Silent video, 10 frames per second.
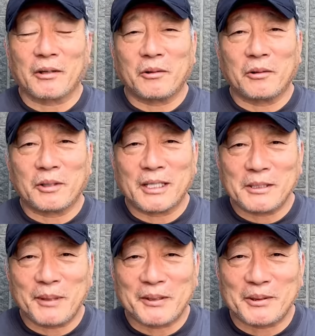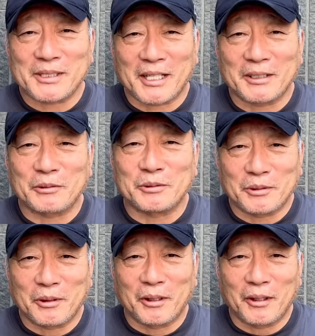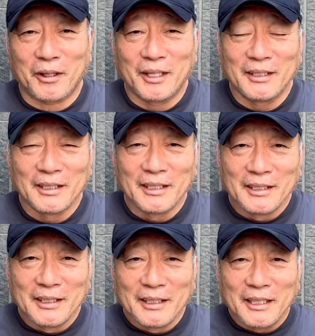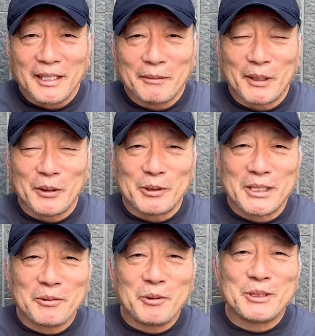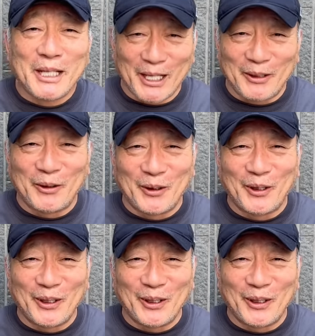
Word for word: のなぜびっくりしたかというと。うんやっぱり吉田康生を